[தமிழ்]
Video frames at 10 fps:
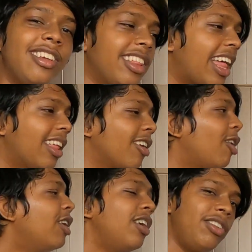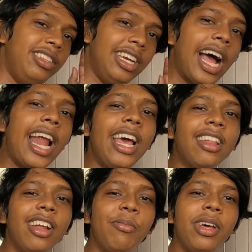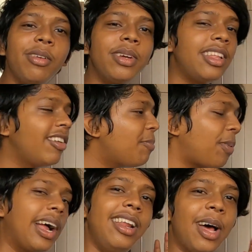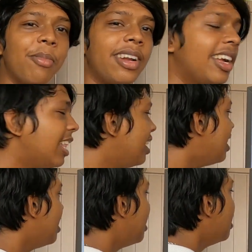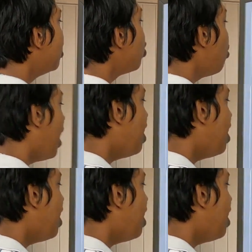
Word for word: விஷயம் இதாக தான் இருக்கும் ஃப்ரிட்ஜு காலியாக இருந்தாலுமே இருக்குமே தவிர பால் இல்லாமல் இருக்காது ஸோ